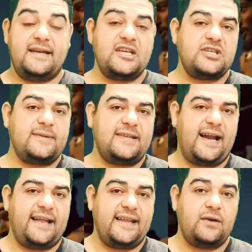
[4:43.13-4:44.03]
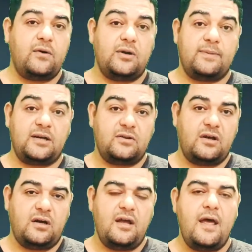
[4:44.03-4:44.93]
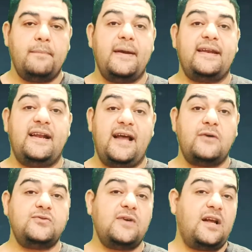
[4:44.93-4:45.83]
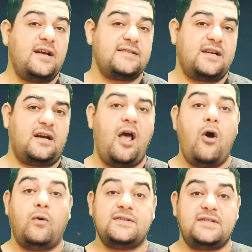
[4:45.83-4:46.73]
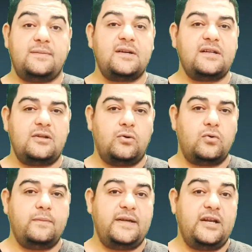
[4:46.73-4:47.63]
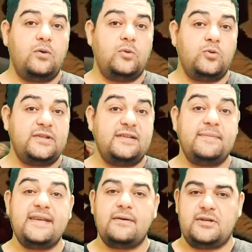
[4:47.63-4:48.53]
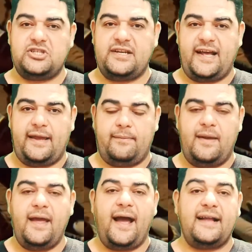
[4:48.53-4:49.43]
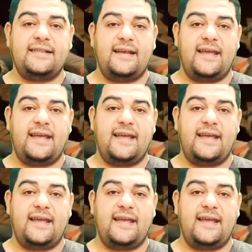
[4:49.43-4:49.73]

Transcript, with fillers: نشبت العداوة والبغضاء بين الأوس والخزرج واستمرت الحروب بينهم لمدة 120 عام حتى